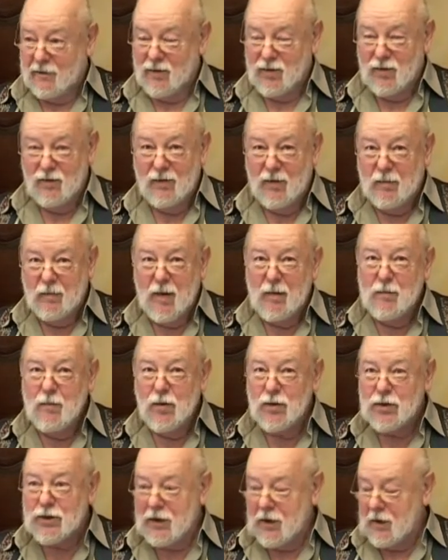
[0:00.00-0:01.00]
So wie bei
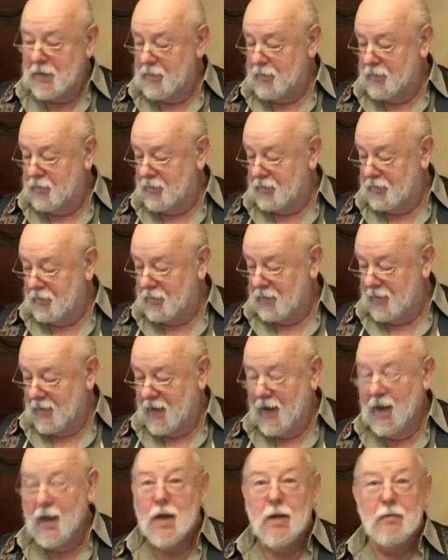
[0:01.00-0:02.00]
Moschi.
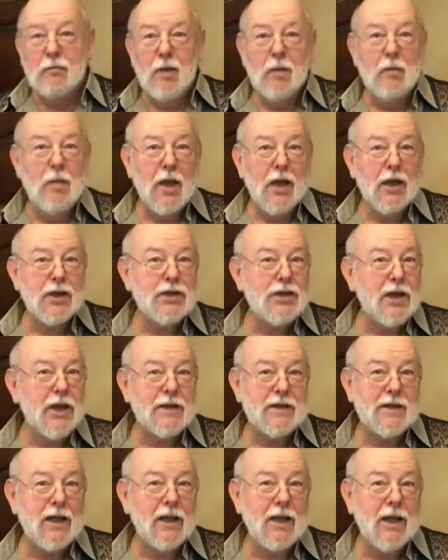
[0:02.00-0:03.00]
Bei mir ist
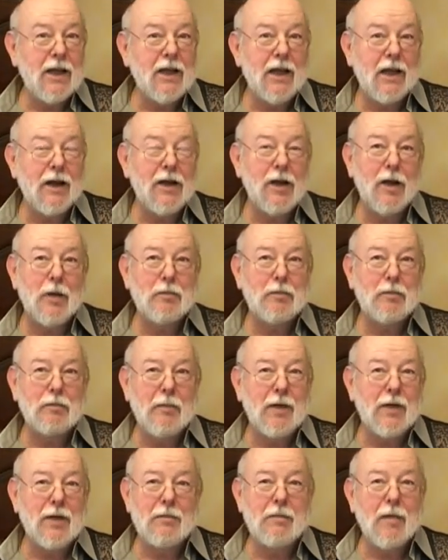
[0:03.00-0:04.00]
es auch nicht
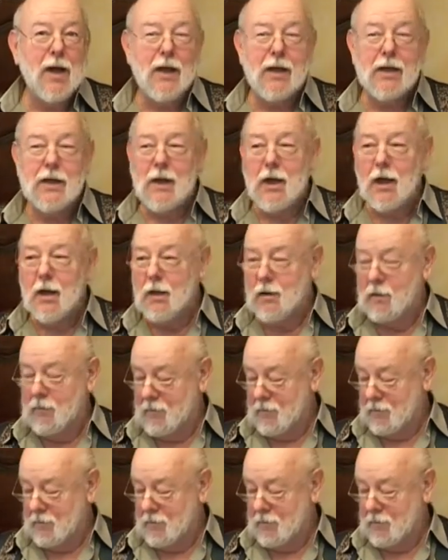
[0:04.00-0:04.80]
geklappt mit dem Marigel.